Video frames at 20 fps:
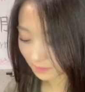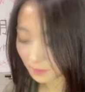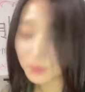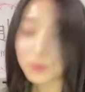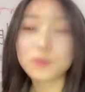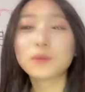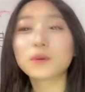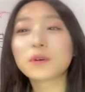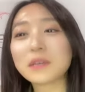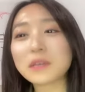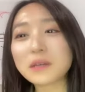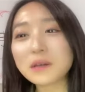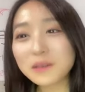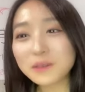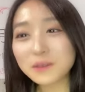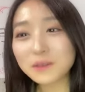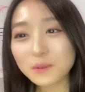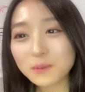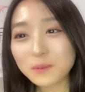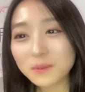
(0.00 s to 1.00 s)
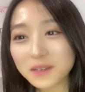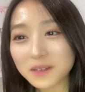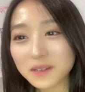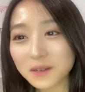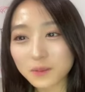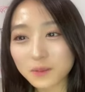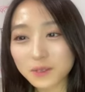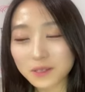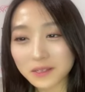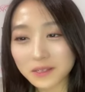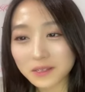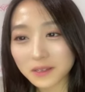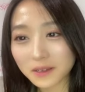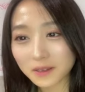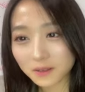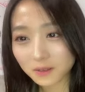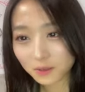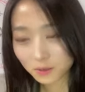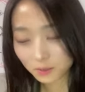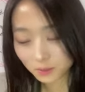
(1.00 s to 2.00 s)
うん、でもなんか意外とうまいかもしれ
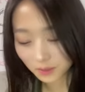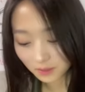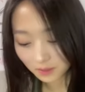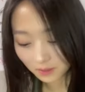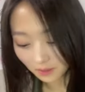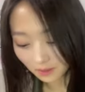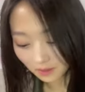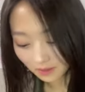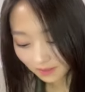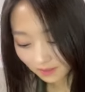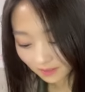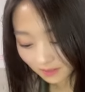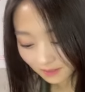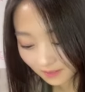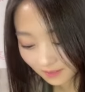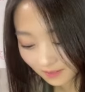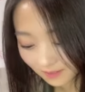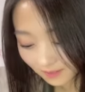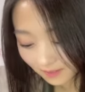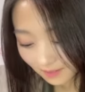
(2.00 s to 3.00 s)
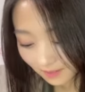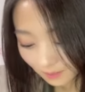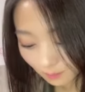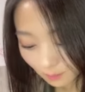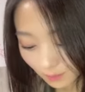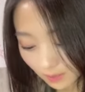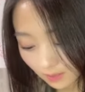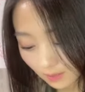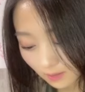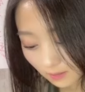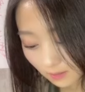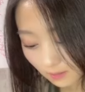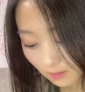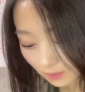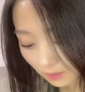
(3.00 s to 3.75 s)
ないちょっと待って目力